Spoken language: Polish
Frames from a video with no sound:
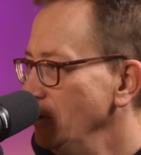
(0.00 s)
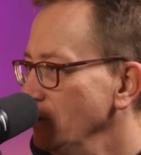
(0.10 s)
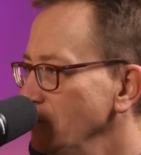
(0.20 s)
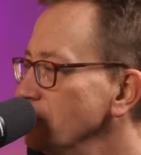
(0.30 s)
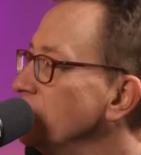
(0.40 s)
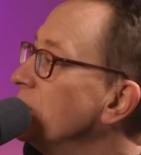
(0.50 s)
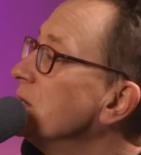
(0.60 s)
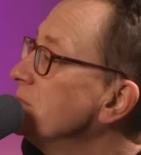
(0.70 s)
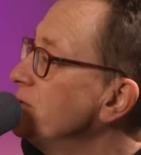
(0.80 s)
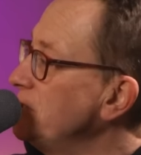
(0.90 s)
Kurde,
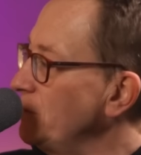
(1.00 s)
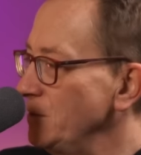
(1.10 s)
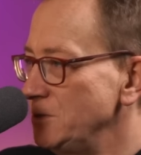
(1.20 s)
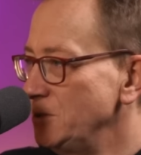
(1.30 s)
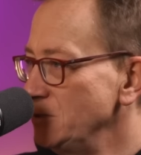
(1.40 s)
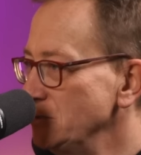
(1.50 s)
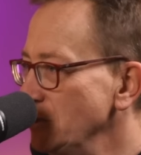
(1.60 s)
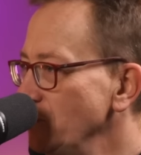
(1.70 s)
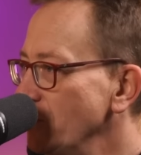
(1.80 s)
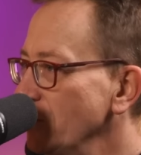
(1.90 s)
teraz wyjdziemy, będzie tysiące
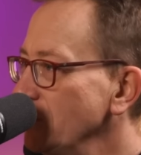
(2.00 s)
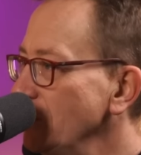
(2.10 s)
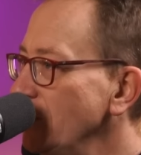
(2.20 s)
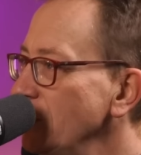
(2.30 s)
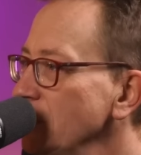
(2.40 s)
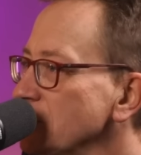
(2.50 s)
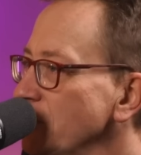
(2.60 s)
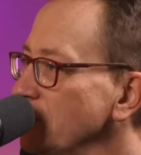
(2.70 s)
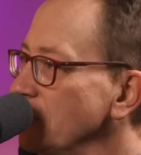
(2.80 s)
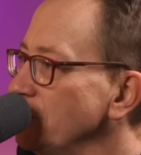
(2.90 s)
chmurek, nie? A Eliasz
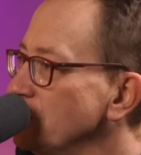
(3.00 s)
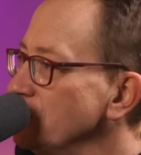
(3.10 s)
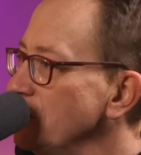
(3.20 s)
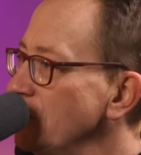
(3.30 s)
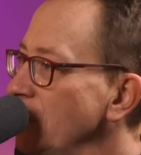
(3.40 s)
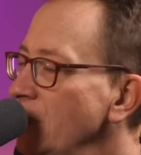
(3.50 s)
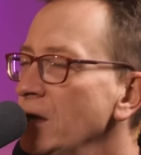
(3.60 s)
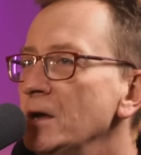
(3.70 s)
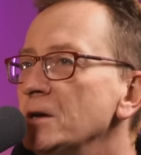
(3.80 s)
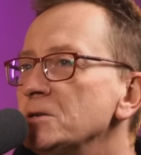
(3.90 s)
ma takie wyczucie,
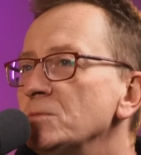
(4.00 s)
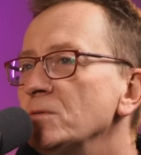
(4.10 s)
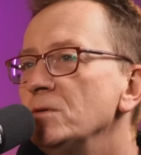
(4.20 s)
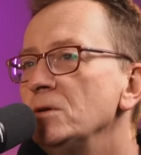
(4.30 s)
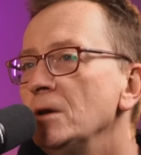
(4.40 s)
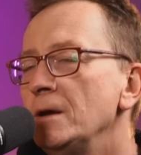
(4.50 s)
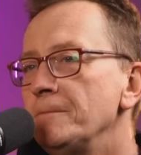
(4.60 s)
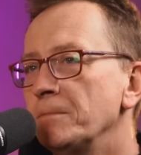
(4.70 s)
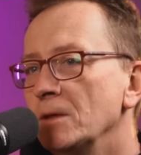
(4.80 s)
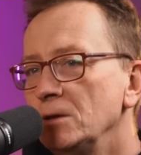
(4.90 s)
że mówi
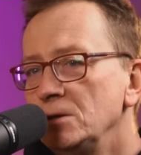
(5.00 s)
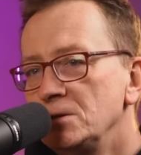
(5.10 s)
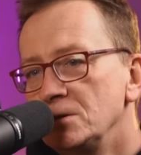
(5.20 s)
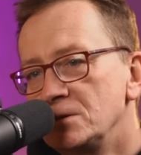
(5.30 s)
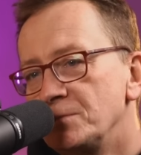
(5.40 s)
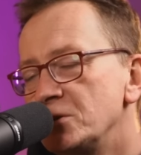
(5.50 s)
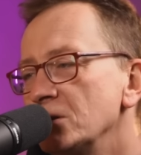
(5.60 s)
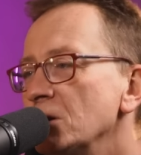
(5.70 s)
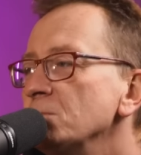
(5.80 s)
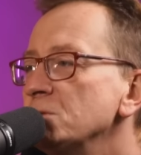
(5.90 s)
idź i
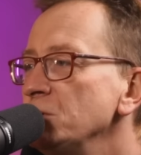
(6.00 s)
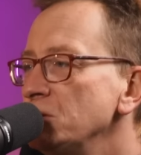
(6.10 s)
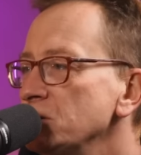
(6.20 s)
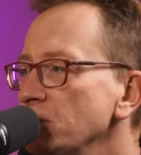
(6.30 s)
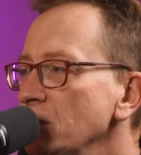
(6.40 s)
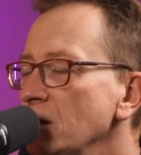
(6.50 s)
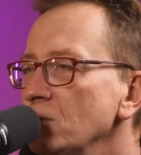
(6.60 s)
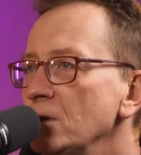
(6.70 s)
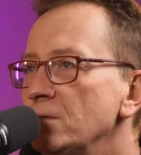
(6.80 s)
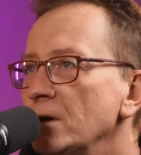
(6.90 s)
zaprzęgaj, bo zbliża się wielka
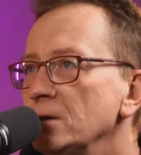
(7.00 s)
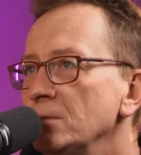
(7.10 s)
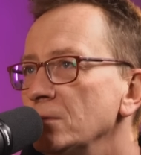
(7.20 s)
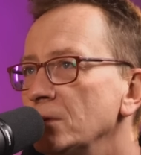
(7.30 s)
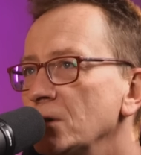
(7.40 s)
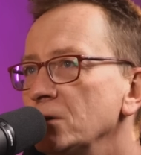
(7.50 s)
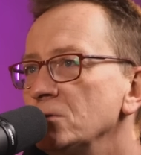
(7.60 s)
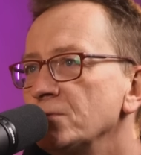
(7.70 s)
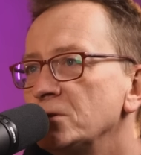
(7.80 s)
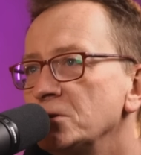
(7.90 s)
ulewa. I mam takie
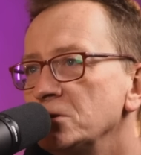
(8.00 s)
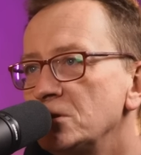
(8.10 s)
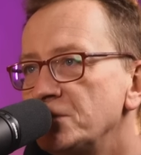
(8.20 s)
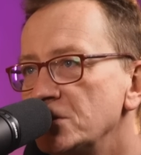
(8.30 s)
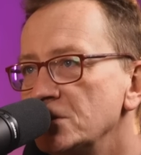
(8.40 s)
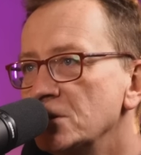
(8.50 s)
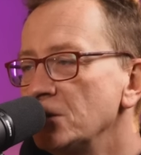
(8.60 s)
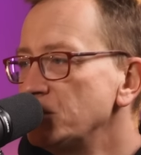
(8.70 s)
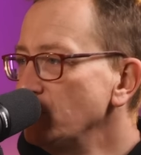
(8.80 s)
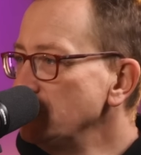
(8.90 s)
doświadczenie, że wszystkie
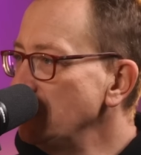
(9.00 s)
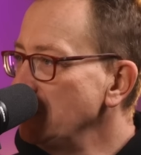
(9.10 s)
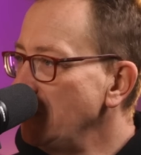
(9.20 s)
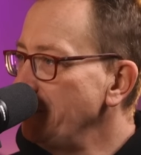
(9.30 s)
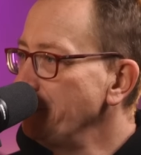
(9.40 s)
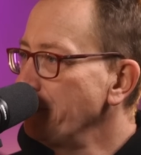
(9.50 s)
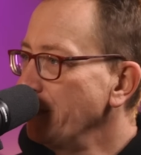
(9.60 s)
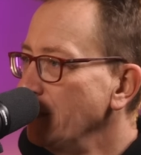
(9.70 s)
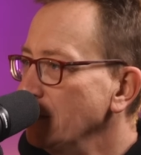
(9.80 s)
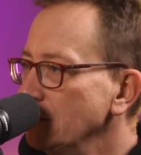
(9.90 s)
przebudzenia,
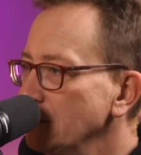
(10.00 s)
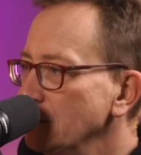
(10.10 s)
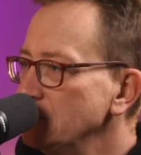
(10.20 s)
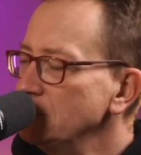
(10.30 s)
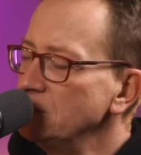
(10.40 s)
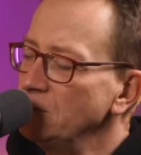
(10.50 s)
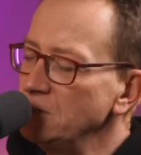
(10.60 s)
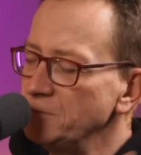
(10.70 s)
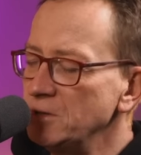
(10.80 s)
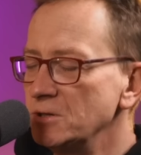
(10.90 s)
znaczy to jest w ogóle
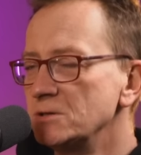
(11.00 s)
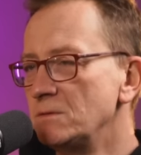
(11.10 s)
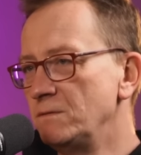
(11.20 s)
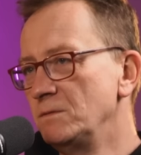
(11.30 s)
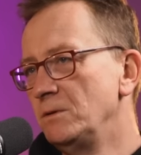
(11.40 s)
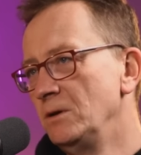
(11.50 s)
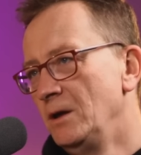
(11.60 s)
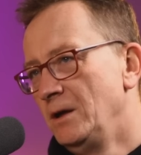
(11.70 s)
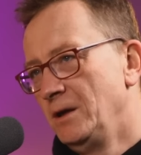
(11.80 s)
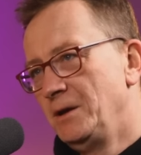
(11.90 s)
śmieszne słowo, bo
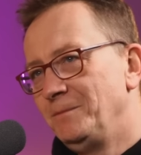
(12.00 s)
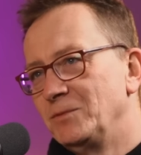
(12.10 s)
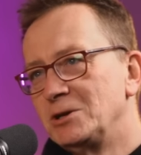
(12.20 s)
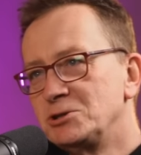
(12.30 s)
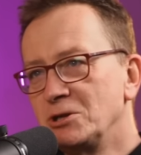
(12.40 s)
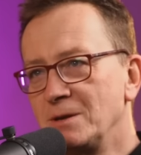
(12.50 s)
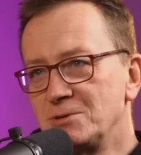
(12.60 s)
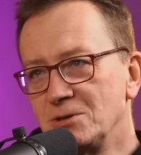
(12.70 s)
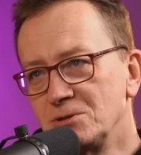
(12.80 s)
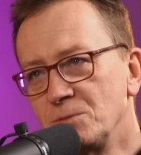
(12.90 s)
też czytałem,
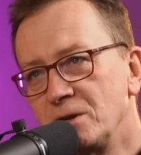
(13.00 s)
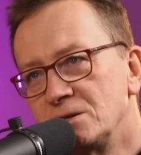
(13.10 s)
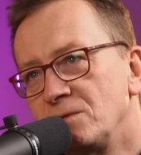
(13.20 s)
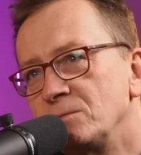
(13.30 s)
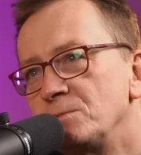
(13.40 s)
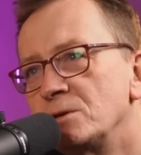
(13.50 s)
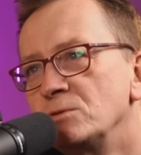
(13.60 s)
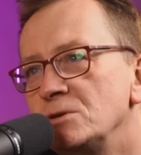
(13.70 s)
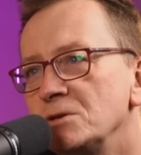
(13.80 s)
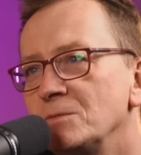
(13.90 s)
że to, co my nazywamy
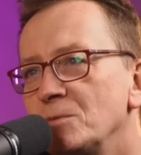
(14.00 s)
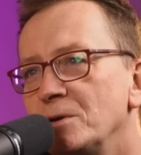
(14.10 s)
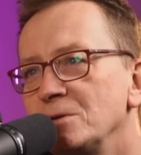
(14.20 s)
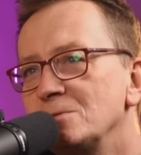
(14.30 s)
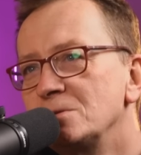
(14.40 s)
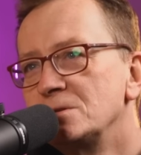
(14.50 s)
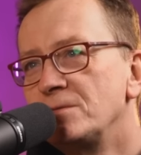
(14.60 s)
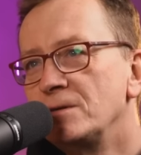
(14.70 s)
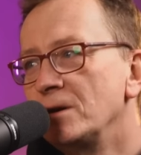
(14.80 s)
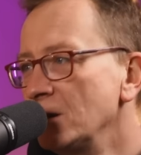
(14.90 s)
przebudzeniem, to Pan Jezus
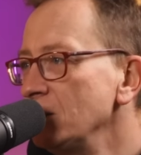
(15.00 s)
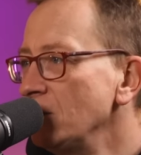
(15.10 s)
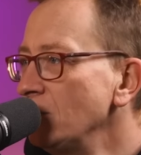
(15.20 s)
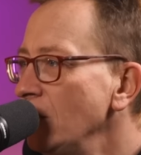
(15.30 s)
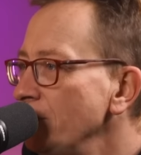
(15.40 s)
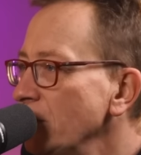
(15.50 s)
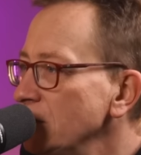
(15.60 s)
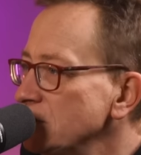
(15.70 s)
nazywa Ewangelią, mhm. ale